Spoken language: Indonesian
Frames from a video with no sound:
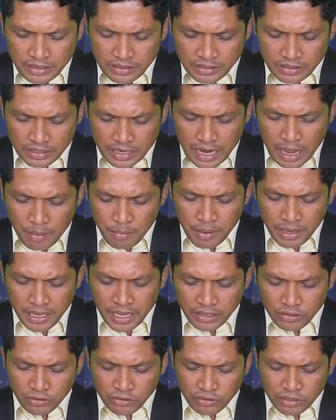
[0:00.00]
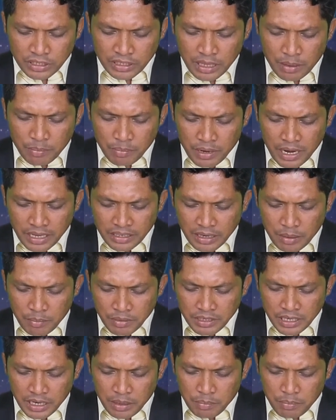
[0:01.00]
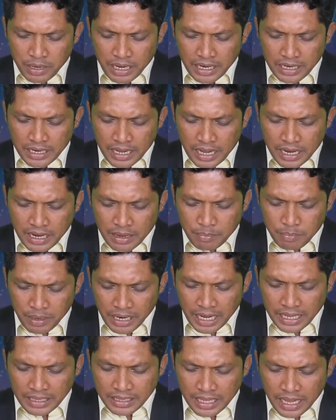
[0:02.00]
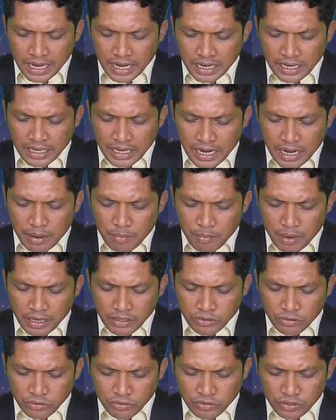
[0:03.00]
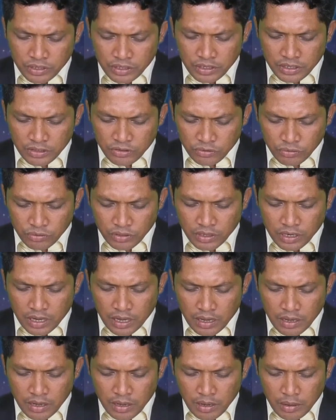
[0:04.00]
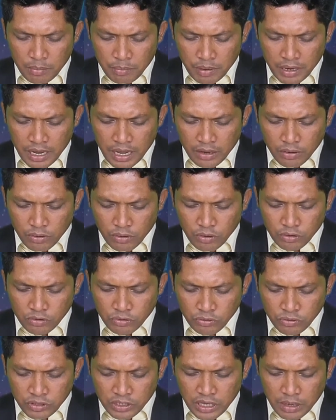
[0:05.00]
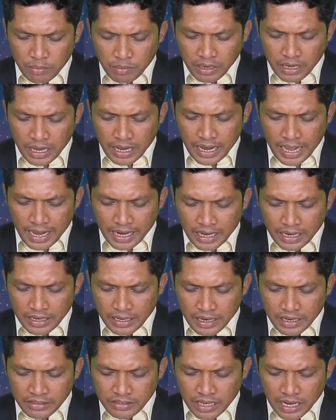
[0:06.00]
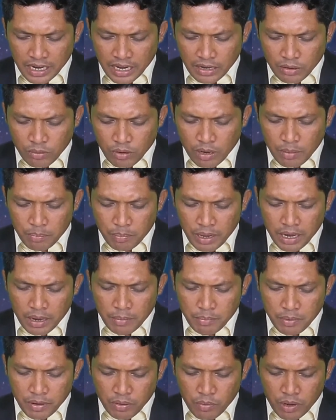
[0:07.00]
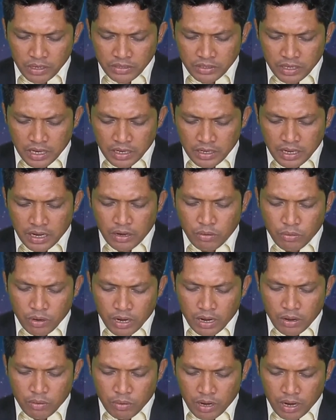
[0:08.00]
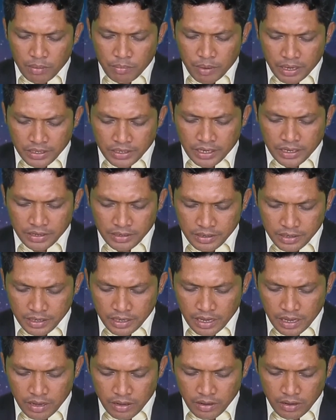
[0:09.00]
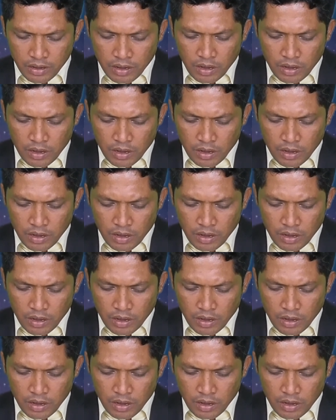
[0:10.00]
Selama Yesus tetap beraja menjadi pengantara, pengantara di dalam bait suci di surga, pengaruh roh suci yang akan dirasakan oleh para penguasa dan orang-orang banyak. Ya.